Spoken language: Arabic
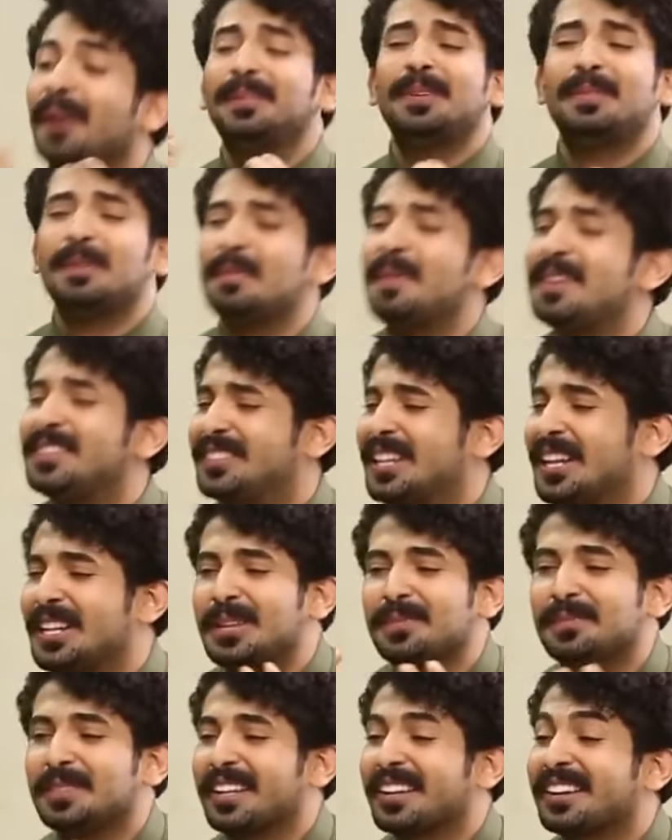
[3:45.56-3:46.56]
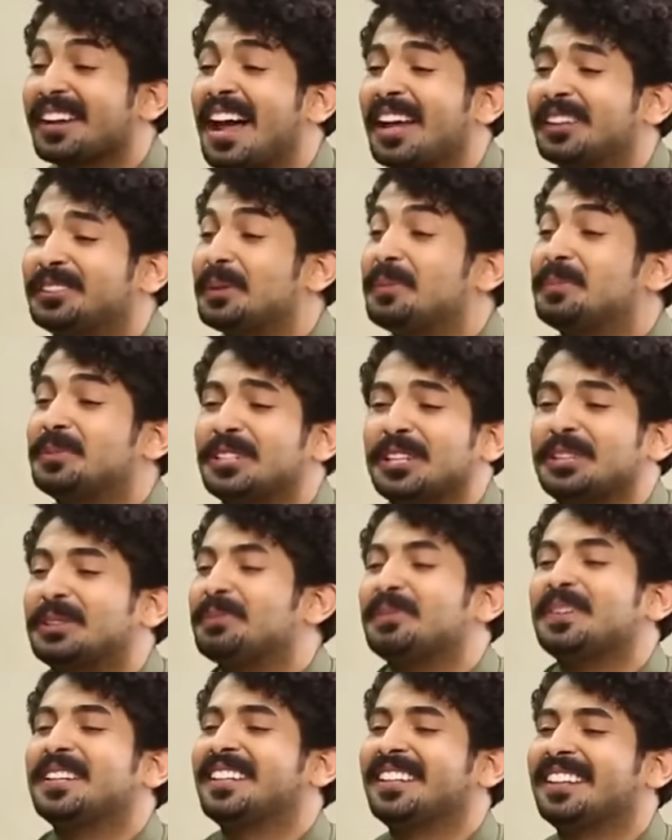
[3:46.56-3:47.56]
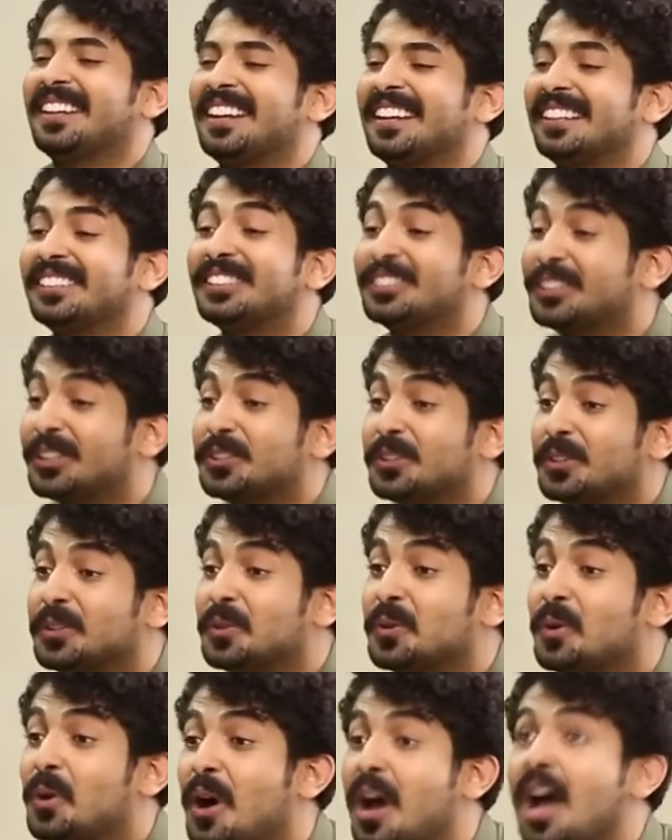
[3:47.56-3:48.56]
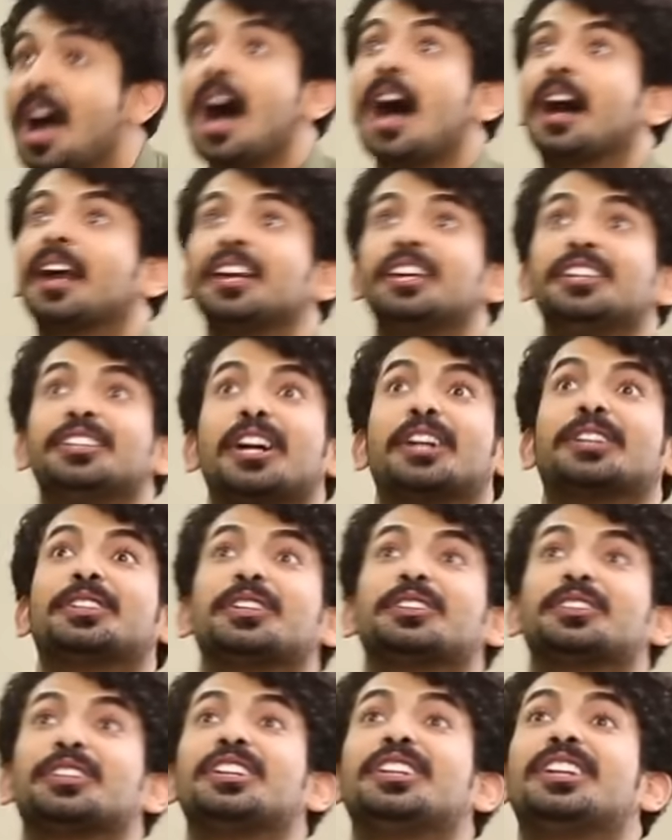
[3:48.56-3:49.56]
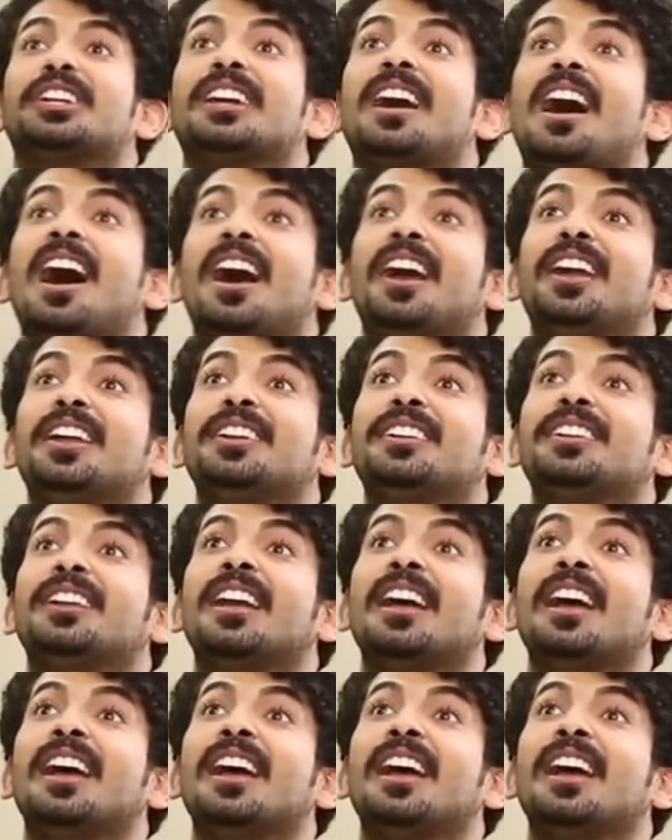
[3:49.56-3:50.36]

حبيبي بس سلمنا الراتب 600 تدري شنو اريدك تعطيني اياهن